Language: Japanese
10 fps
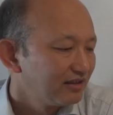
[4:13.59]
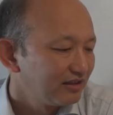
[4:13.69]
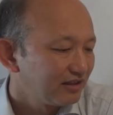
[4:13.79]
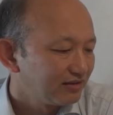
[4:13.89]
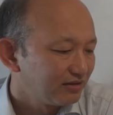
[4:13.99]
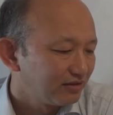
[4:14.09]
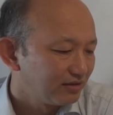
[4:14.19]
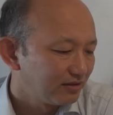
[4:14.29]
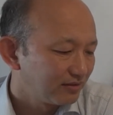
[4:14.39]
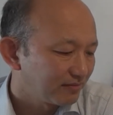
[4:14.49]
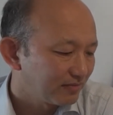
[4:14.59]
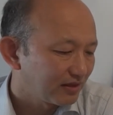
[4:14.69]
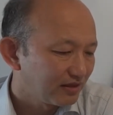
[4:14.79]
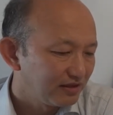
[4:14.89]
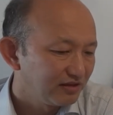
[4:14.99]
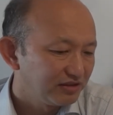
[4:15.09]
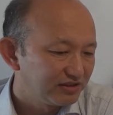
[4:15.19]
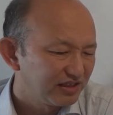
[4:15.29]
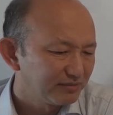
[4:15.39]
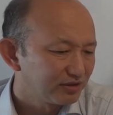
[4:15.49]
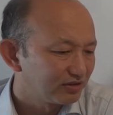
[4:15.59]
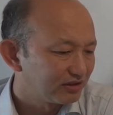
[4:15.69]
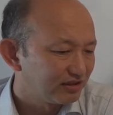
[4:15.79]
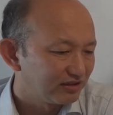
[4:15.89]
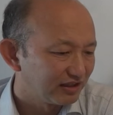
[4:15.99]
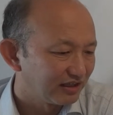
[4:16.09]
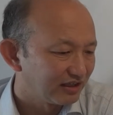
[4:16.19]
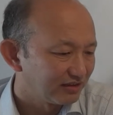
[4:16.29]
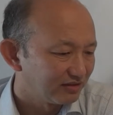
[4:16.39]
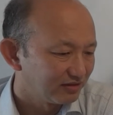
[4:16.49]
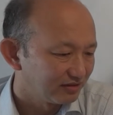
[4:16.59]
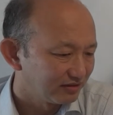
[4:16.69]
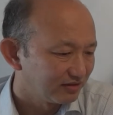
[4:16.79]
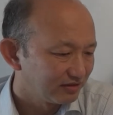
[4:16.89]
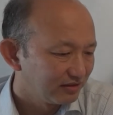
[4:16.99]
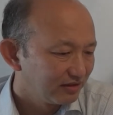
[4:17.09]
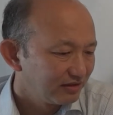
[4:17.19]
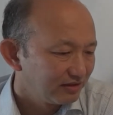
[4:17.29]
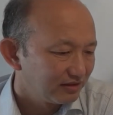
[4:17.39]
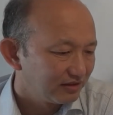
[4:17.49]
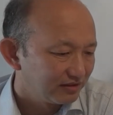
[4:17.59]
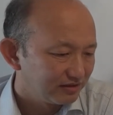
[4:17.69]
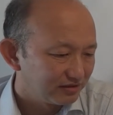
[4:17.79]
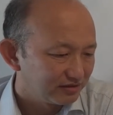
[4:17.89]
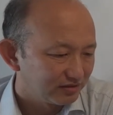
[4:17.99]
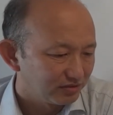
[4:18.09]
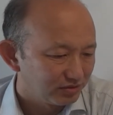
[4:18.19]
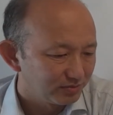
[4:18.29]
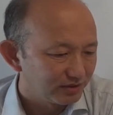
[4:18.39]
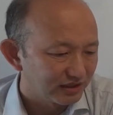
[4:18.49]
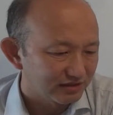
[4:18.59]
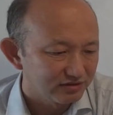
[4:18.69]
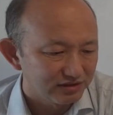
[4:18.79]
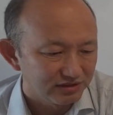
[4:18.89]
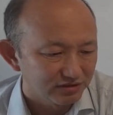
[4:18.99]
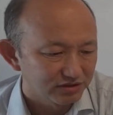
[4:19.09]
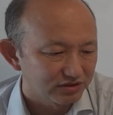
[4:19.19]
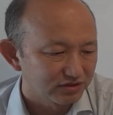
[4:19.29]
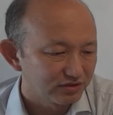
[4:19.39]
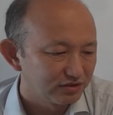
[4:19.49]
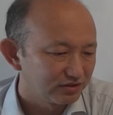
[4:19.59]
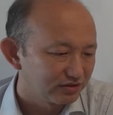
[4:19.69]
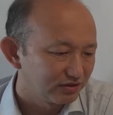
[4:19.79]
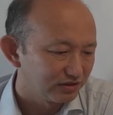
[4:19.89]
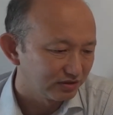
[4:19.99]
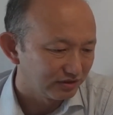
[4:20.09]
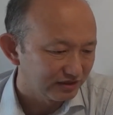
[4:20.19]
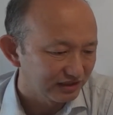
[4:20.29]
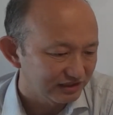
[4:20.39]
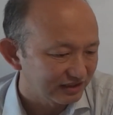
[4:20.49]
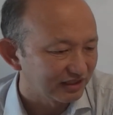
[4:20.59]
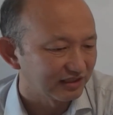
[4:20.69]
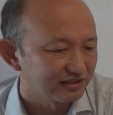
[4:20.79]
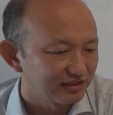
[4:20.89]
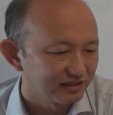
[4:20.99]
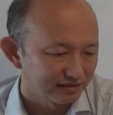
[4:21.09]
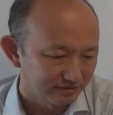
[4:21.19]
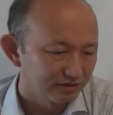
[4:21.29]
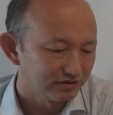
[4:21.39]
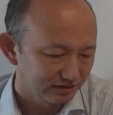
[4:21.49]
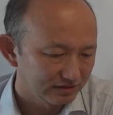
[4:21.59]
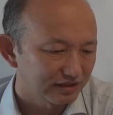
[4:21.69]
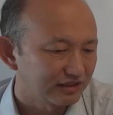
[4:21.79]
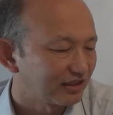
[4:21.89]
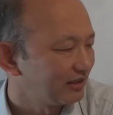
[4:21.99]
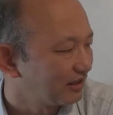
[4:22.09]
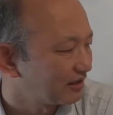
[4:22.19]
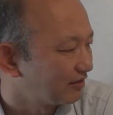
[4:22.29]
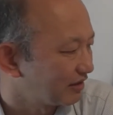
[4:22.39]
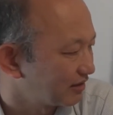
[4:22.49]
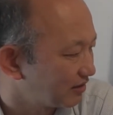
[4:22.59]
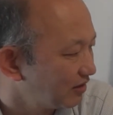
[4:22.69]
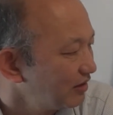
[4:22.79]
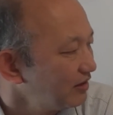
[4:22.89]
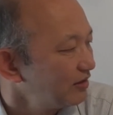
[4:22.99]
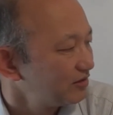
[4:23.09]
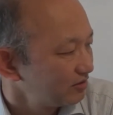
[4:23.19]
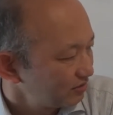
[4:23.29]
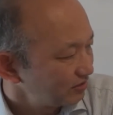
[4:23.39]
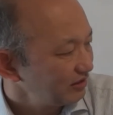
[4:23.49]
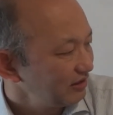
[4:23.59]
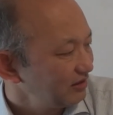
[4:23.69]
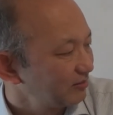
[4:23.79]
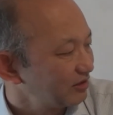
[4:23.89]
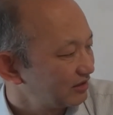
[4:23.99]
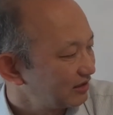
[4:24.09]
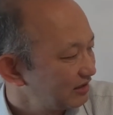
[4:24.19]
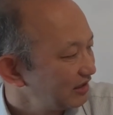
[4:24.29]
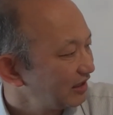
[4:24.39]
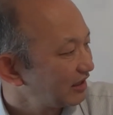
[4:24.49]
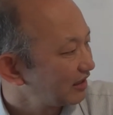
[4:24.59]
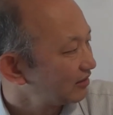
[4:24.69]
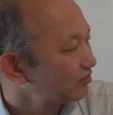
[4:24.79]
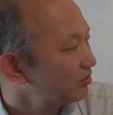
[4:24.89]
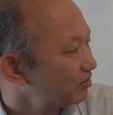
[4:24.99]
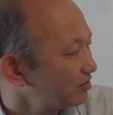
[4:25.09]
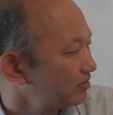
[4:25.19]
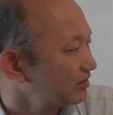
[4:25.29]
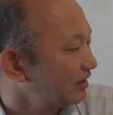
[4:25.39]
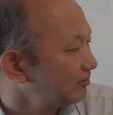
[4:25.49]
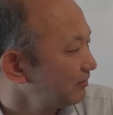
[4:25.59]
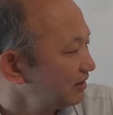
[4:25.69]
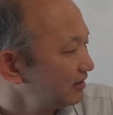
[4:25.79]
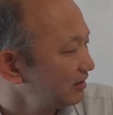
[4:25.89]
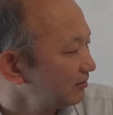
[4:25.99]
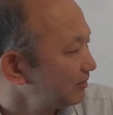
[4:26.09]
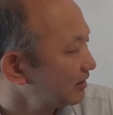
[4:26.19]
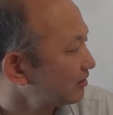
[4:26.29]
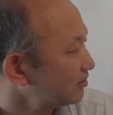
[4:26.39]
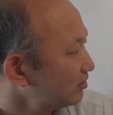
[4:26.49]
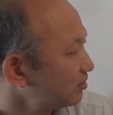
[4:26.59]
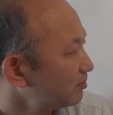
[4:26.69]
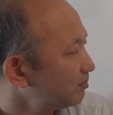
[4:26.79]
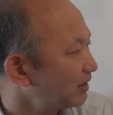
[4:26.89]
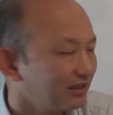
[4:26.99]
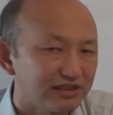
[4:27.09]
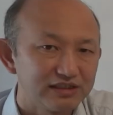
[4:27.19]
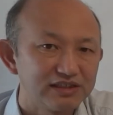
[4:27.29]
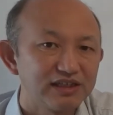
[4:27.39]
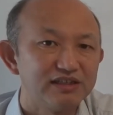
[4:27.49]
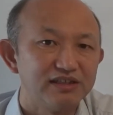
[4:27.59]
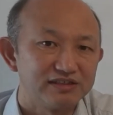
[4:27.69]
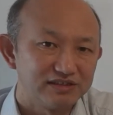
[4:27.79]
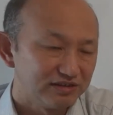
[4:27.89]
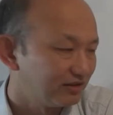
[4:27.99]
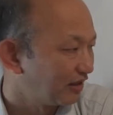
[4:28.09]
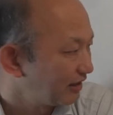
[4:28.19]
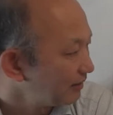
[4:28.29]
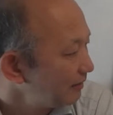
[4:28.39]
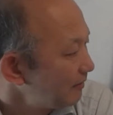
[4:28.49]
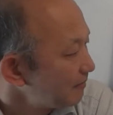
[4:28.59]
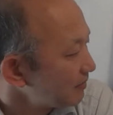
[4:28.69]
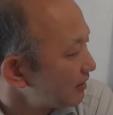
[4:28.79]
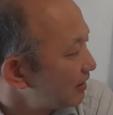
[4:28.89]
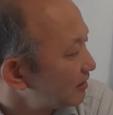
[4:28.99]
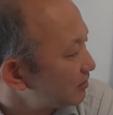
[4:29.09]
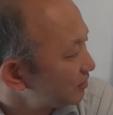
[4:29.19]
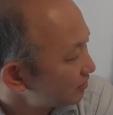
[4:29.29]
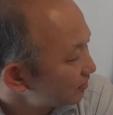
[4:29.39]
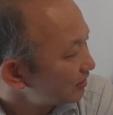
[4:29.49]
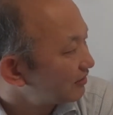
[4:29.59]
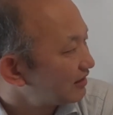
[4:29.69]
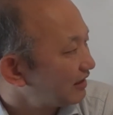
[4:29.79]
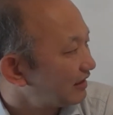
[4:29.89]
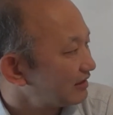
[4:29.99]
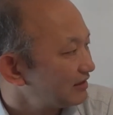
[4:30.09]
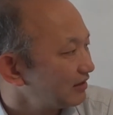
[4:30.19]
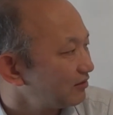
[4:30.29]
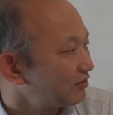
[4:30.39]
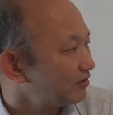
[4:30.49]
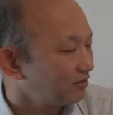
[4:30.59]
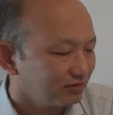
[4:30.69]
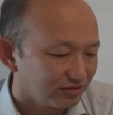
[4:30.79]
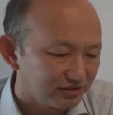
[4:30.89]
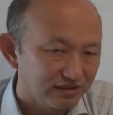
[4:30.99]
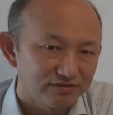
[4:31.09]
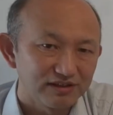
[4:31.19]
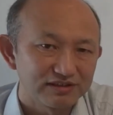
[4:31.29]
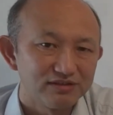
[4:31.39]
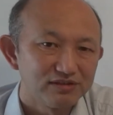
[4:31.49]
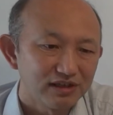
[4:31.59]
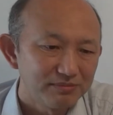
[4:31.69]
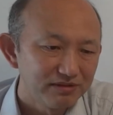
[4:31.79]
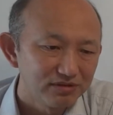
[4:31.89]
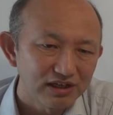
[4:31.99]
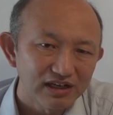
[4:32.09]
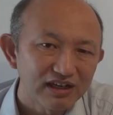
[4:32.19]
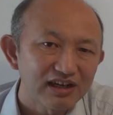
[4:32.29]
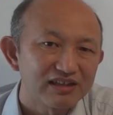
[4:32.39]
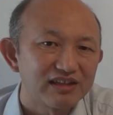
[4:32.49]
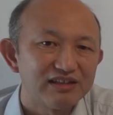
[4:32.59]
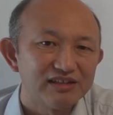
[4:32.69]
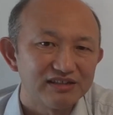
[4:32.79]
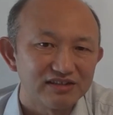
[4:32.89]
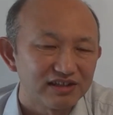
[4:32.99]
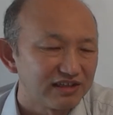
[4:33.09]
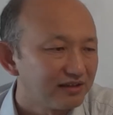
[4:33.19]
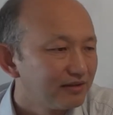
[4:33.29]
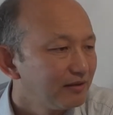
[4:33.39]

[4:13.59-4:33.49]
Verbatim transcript: であの例のイスラム国っていうねあの、えー、そのグループが国を作る作ると言い出してであの戦いになったわけですけどその時にもですねシリアからこの多くの難民避難民がこのヨーロッパに来たんですねでその時はねチェコの政府はその難民受け入れなかったんですよね